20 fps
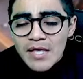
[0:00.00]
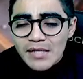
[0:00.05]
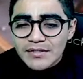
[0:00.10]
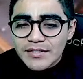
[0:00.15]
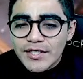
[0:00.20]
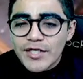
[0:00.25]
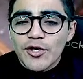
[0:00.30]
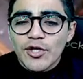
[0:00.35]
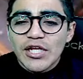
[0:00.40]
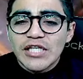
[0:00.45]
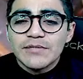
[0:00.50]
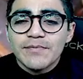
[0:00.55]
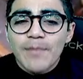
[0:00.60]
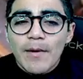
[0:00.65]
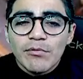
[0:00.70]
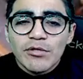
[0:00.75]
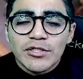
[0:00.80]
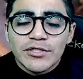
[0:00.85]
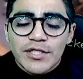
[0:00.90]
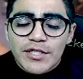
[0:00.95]
Señores,
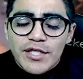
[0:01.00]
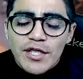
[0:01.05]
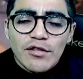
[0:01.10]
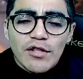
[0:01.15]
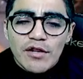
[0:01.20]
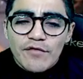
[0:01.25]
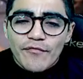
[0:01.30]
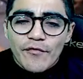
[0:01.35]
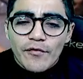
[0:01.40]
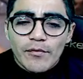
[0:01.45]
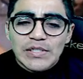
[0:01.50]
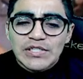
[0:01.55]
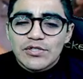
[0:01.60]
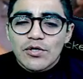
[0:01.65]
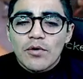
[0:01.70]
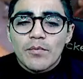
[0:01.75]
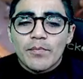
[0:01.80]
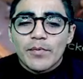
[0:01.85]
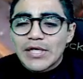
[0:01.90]
vámonos teniendo la información